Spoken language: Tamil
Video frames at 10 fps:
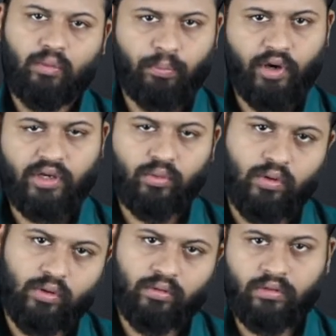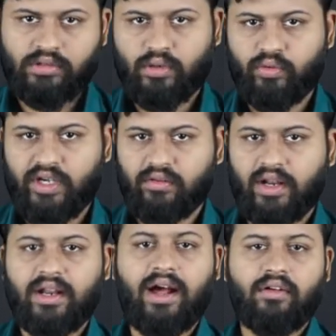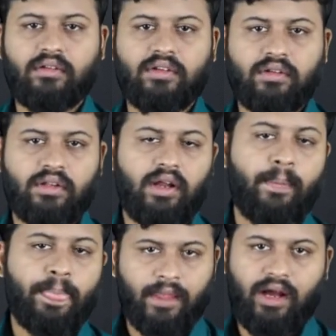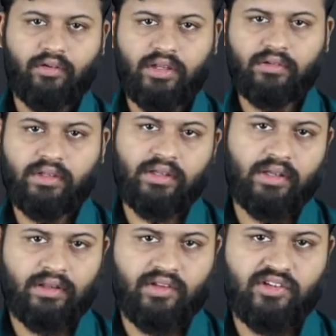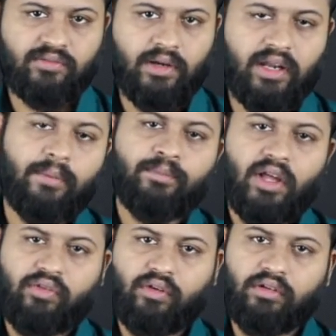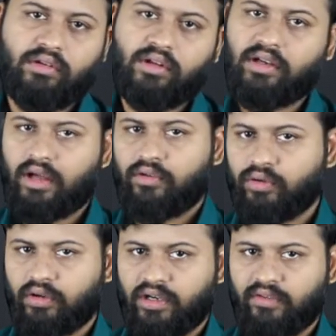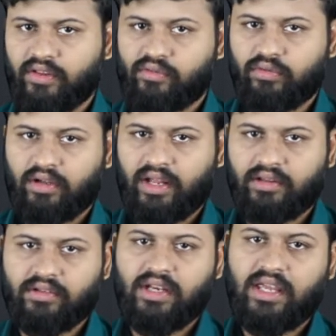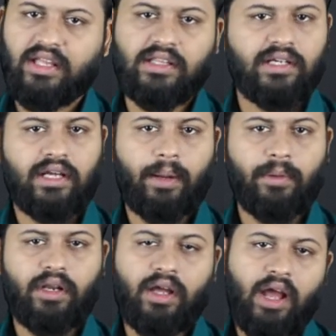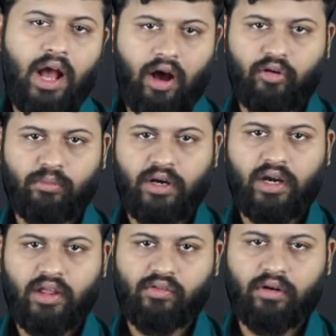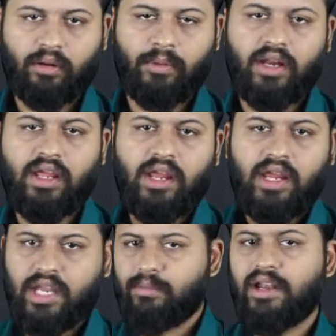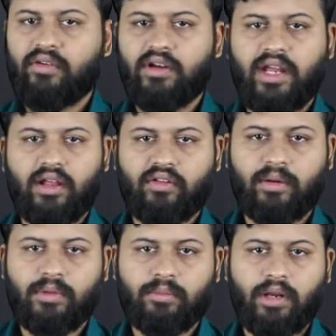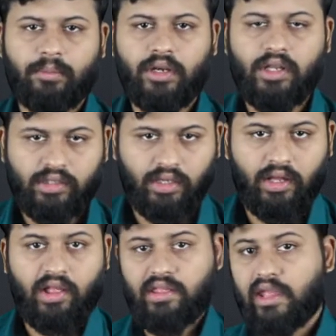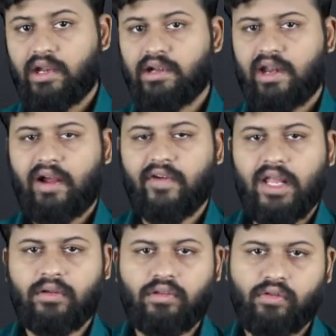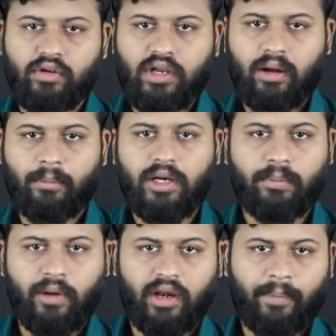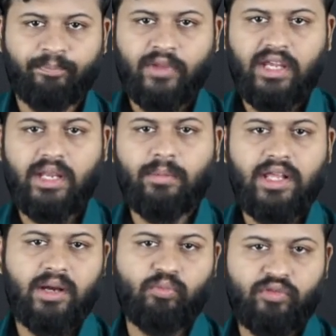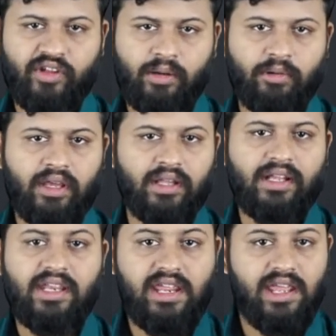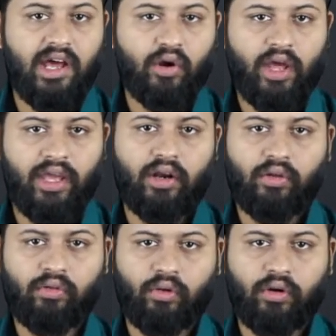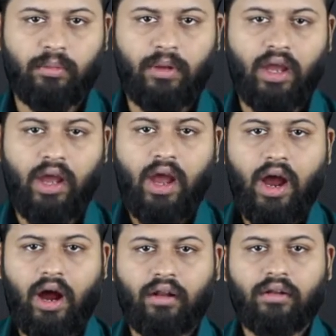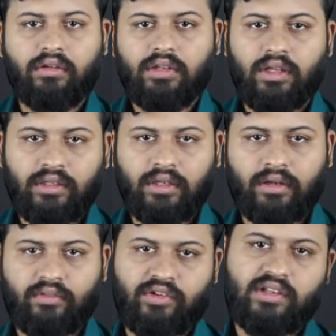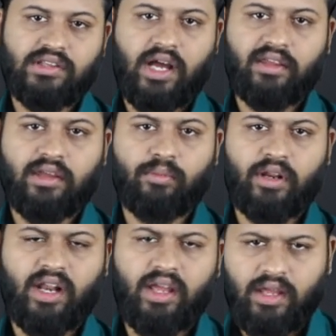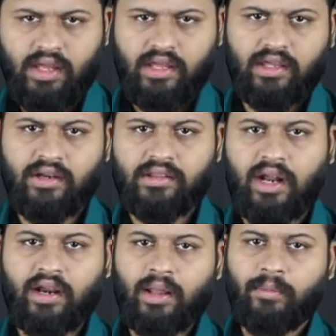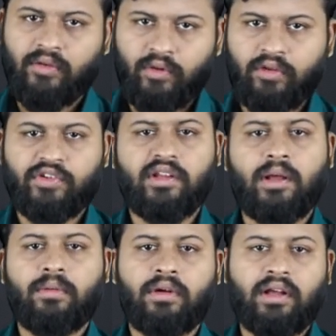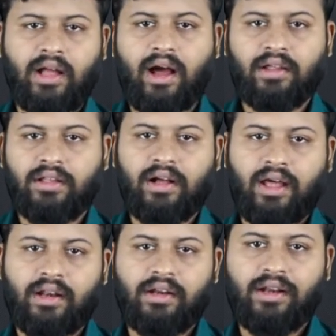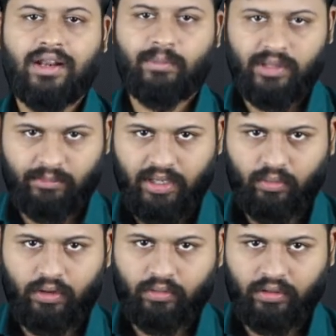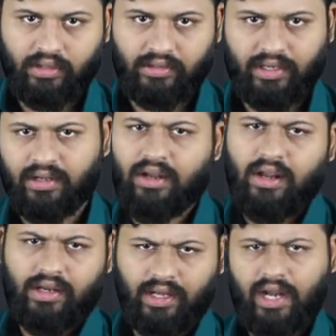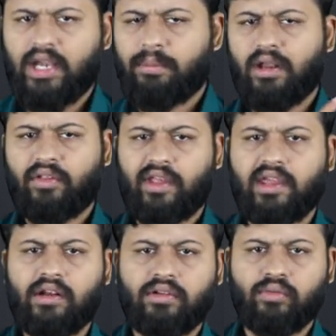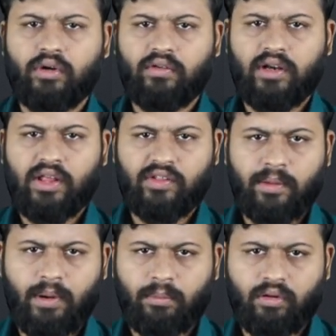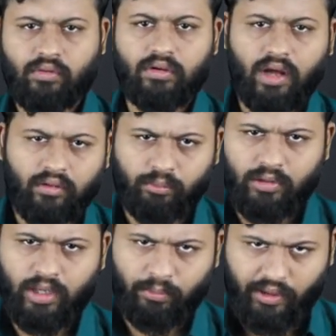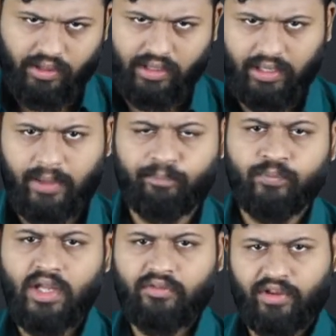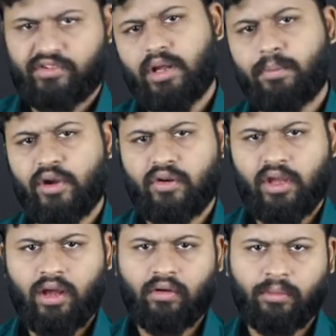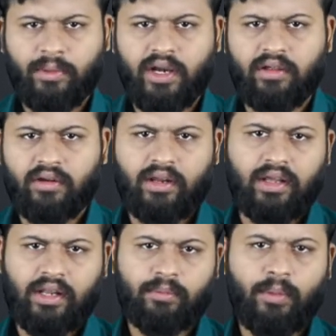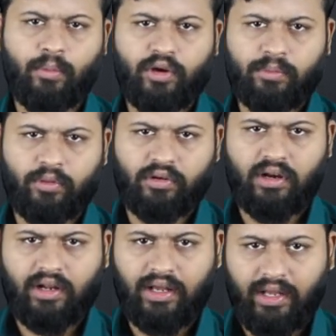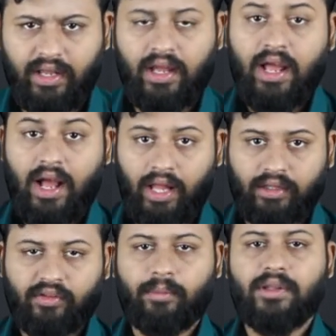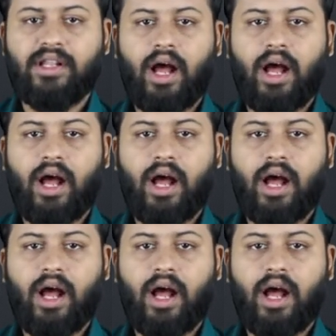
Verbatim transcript: போயிட்டு இன்னொரு இன்னொருத்தர் கூட்டிகிட்டு வராரு அவர் வந்து வந்துன்னா அவர் தான் வந்து ஜட்ஜ் மாதிரி ஸோ வந்து நான் வந்து உனக்கு டிவைஸ் கொடுக்குறேன் இது வந்து நீங்கள் ஏற்றுக்குங்க அப்படின்னு அவர் முன்னாடியே சொல்கிற மாதிரி இனிமேல் இவளுக்கு எனக்கு சம்மந்தம் இல்லை அப்படின்னு அந்த சைக்கிள் ட்ராவல்லே வந்து சொல்லிட்டு அம்பாட்டுக்கு போயிடறான் இனிமேல் என் மூஞ்சியில் முடிக்காத நீ யாரோ நான் யாரோன்னு சொன்னோன்னே அவளால் வந்து அந்த விஷயத்தை தாங்கிக்க முடியல இருந்தாலும் நம்ம இவ்வளோ விஷயம் நம்ம ஆகுது காரணம் என்னென்னா நம்ம இந்த மாதிரி ஓடக்கூடாதுன்னா நான் கண்டிப்பாக நான் சைக்கிள் வந்து ஓட்டுவேன் நான் ஜெயிப்பேன் அப்படின்னு சொல்லிட்டு அவள் முன்னாடி போயிட்டே இருக்கா ஃபஸ்ட்டாக போயிட்டுருக்கு அவளுக்கு பின்னாடி வர எல்லாருமே போட்டி போட்டுட்ருக்காங்க அந்த சமயத்தில்